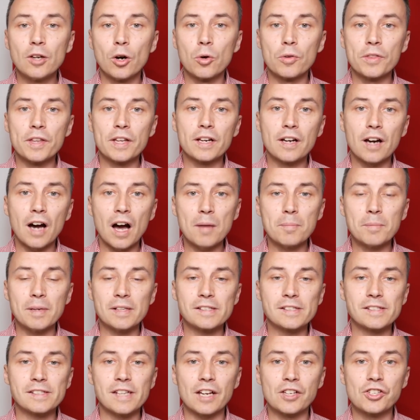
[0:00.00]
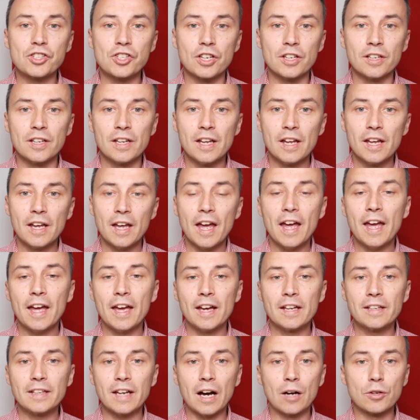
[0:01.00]
Zadaj je w komentarzu, a ja
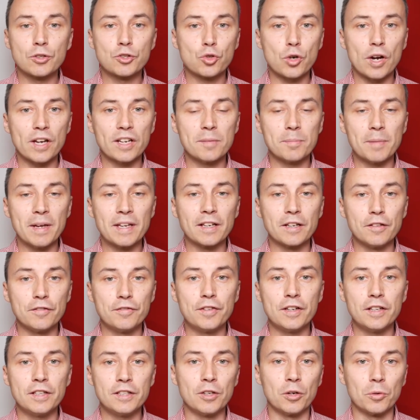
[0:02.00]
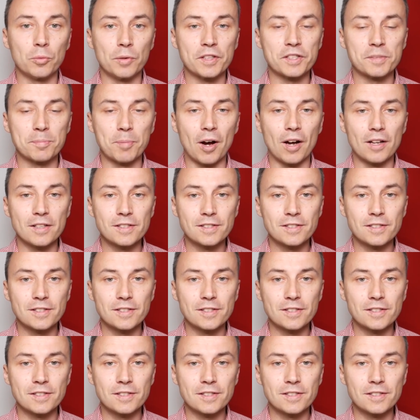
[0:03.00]
postaram się na nie odpowiedzieć.